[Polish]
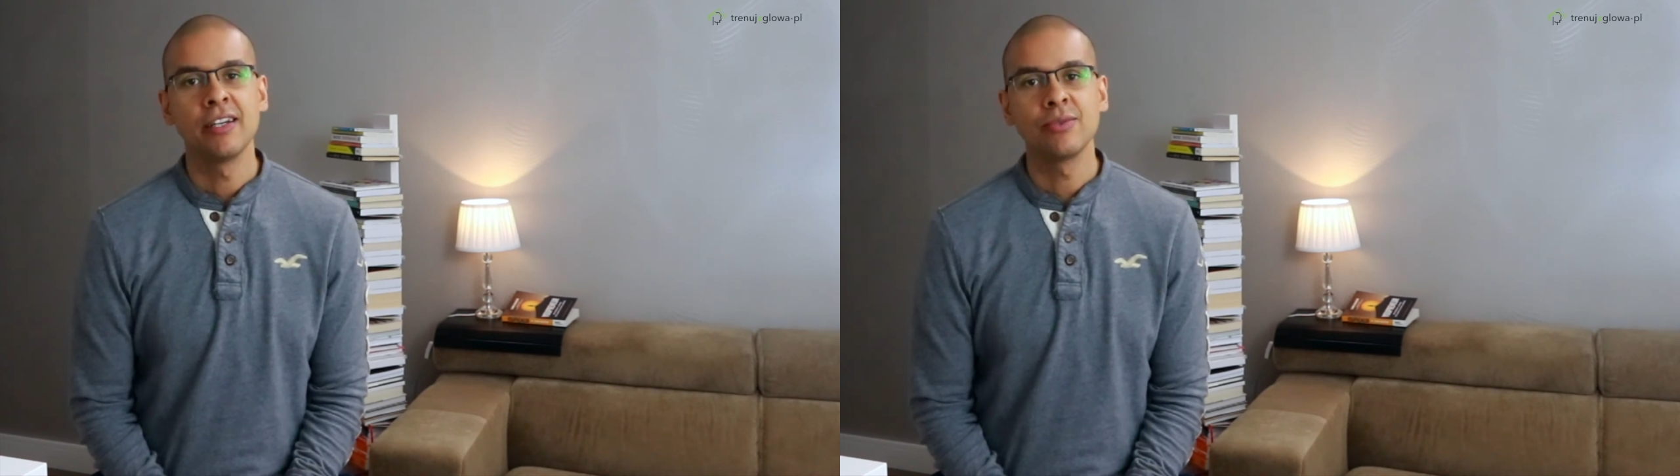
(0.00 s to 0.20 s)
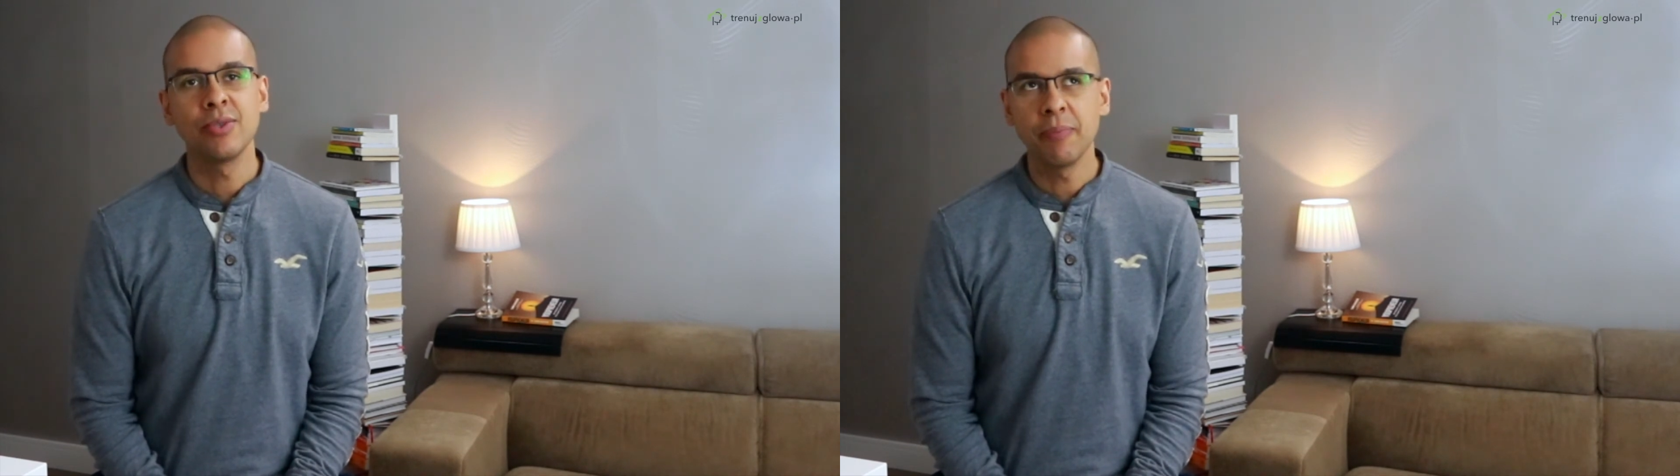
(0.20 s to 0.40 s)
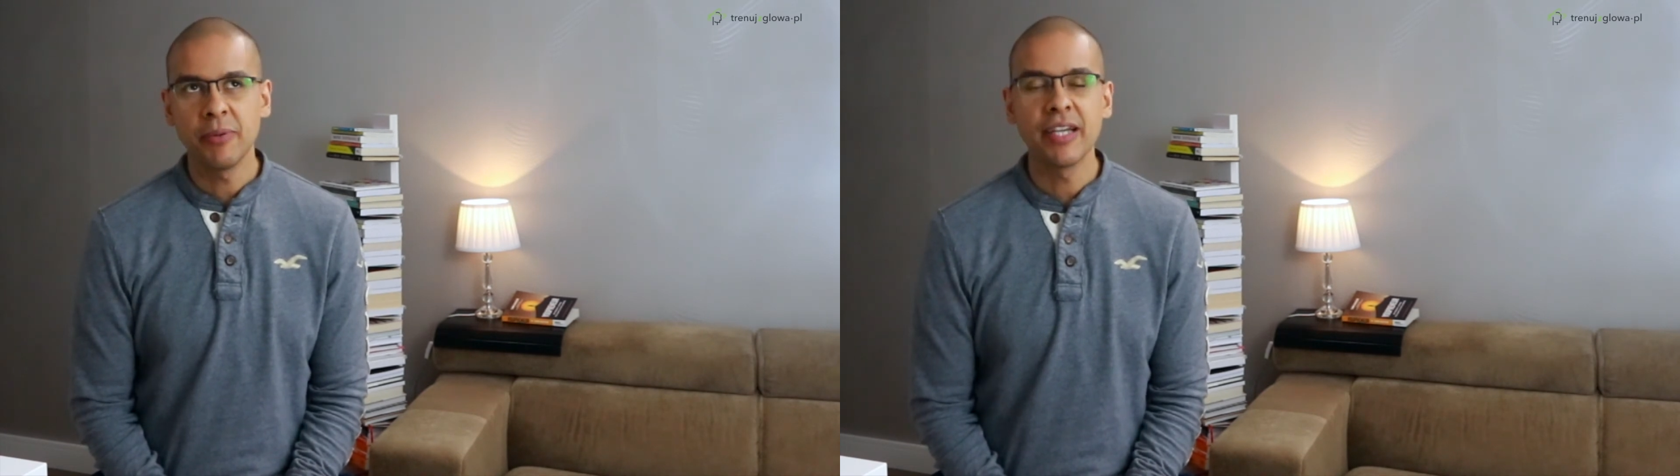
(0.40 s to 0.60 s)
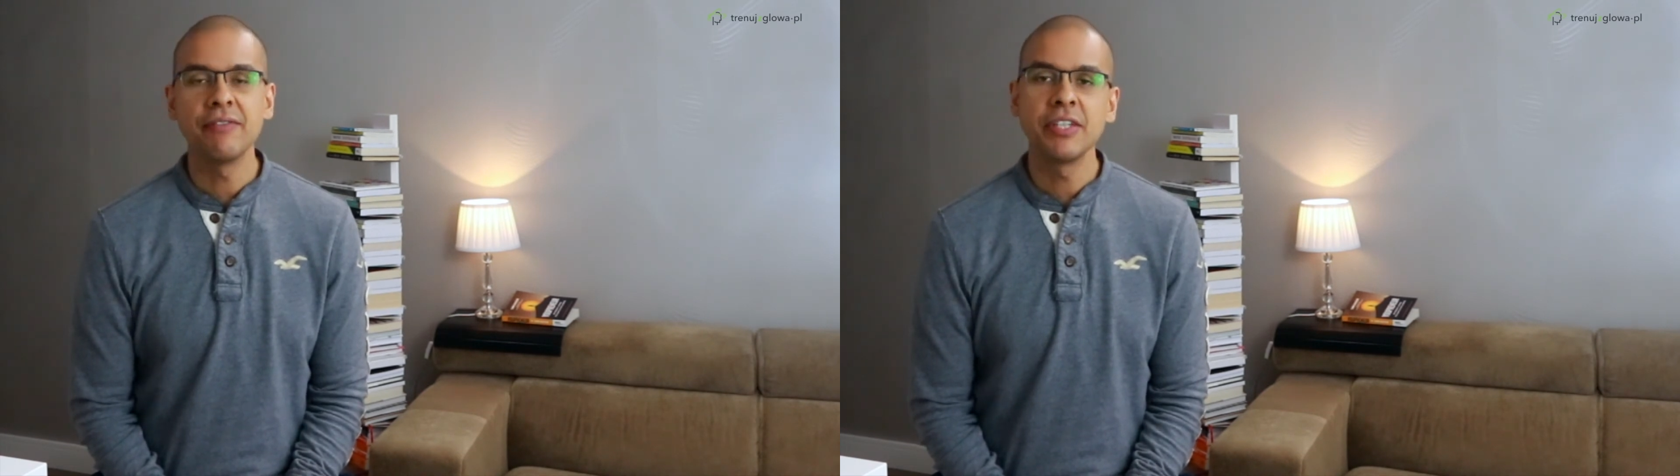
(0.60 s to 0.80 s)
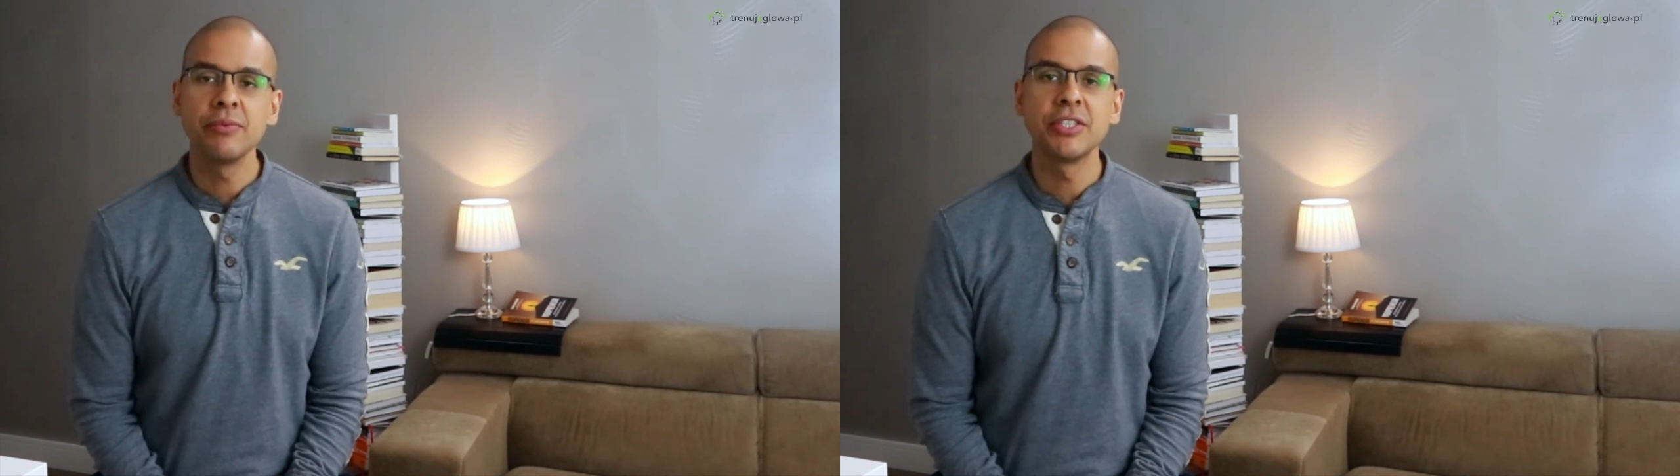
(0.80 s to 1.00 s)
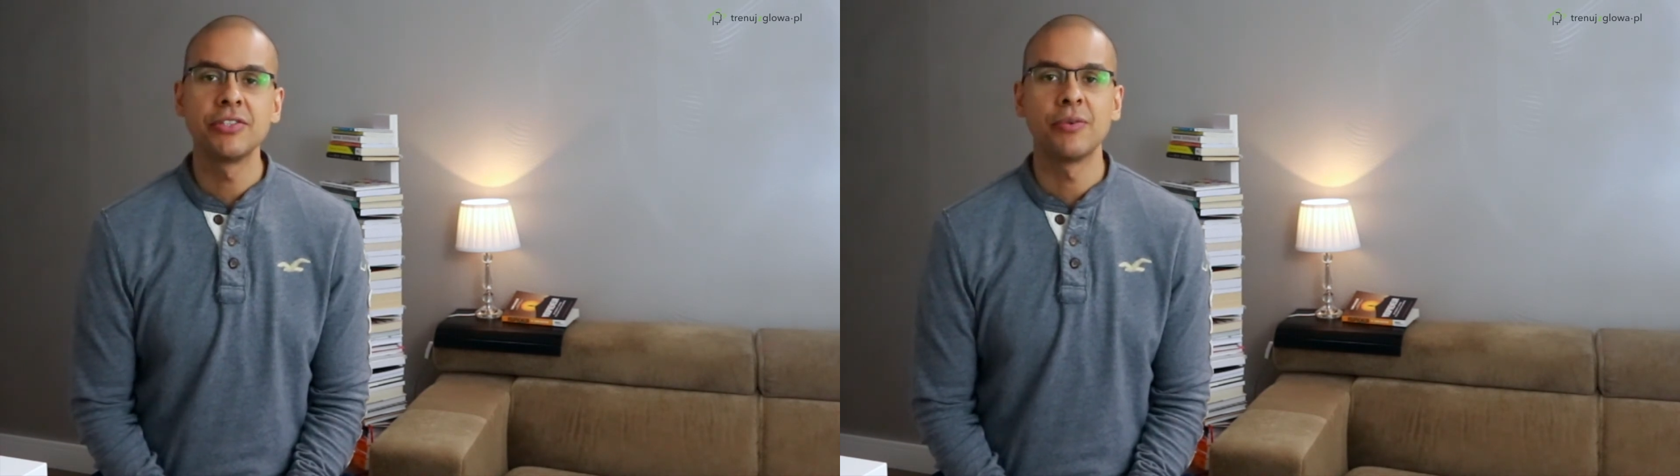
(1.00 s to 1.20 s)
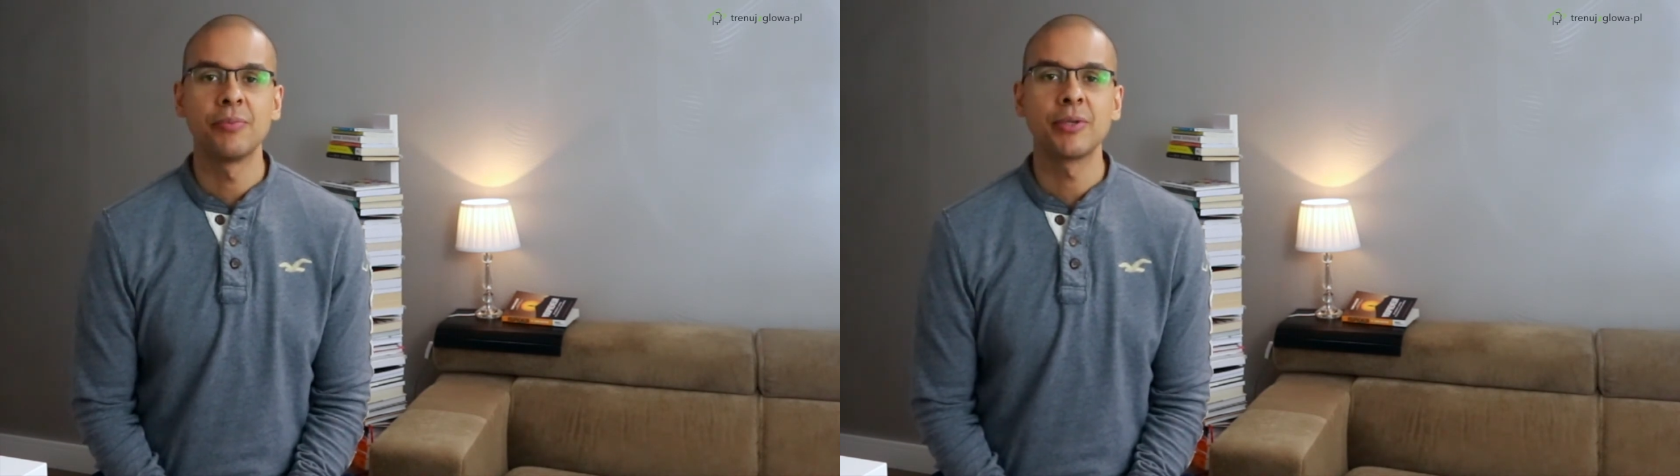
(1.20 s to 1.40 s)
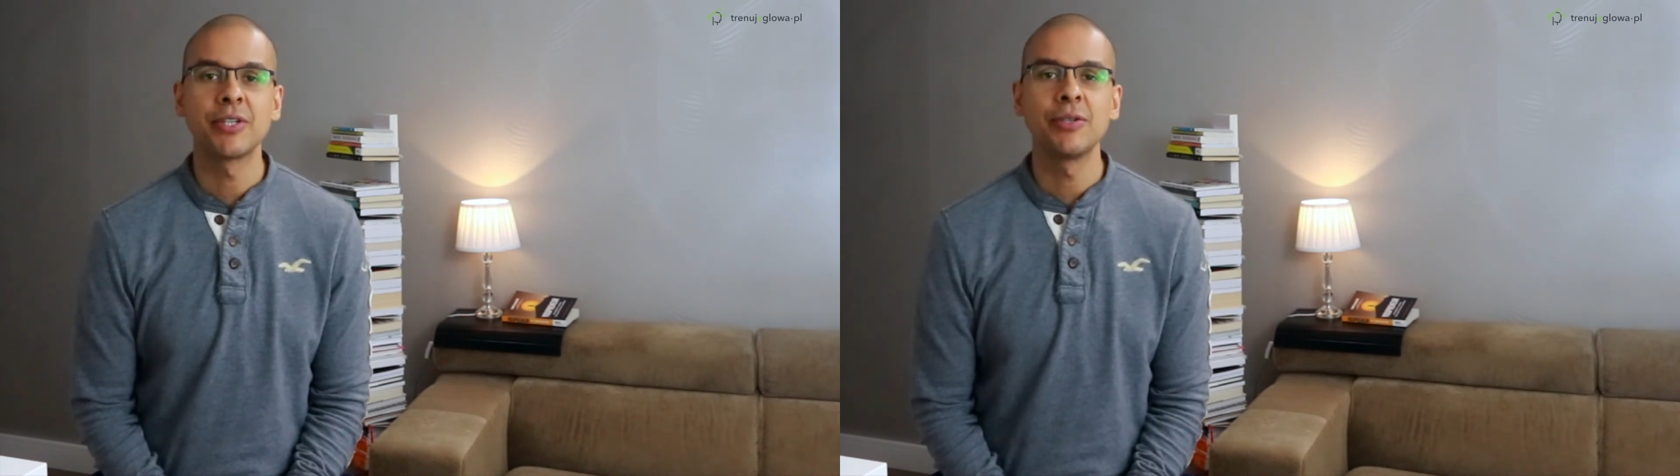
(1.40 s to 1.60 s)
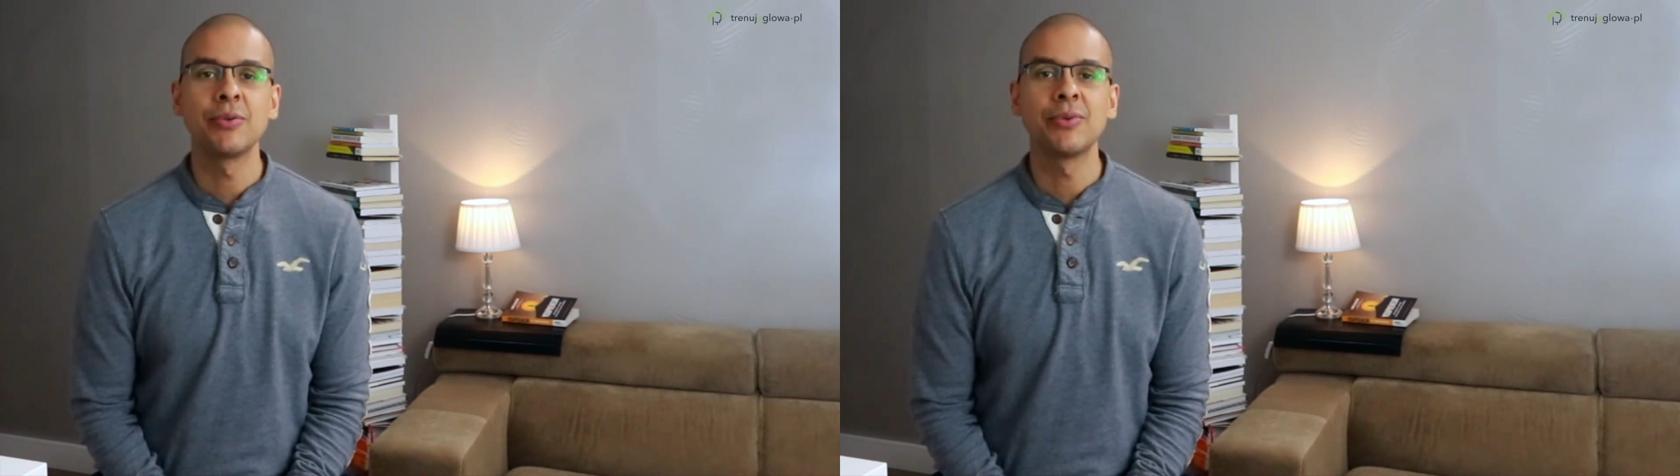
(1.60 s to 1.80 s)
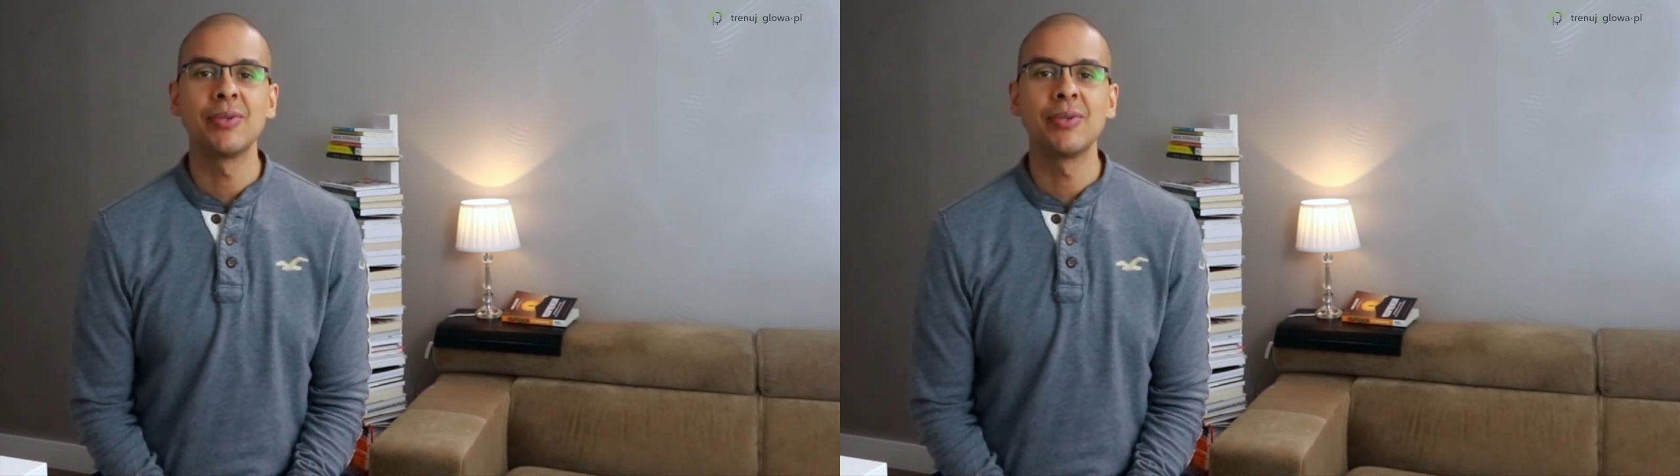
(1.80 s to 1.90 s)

które pojawiły się po kilku